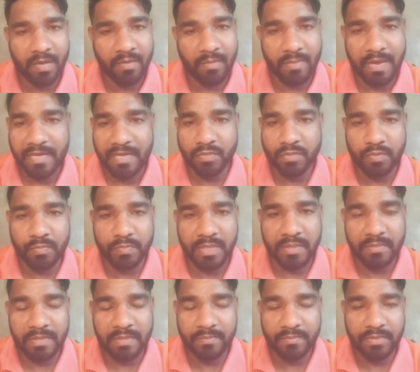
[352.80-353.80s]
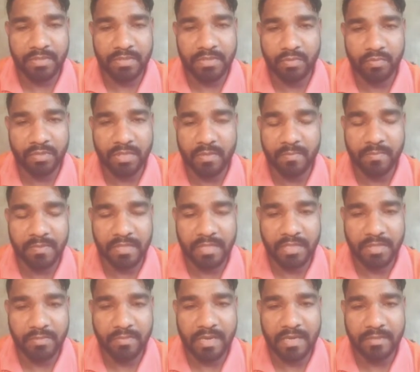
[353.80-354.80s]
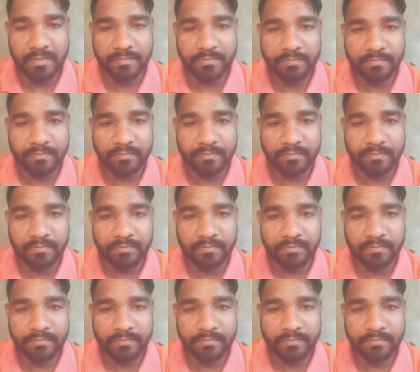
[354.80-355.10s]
हमारे सुपरमैन पुलिस उत्तर प्रदेश वाले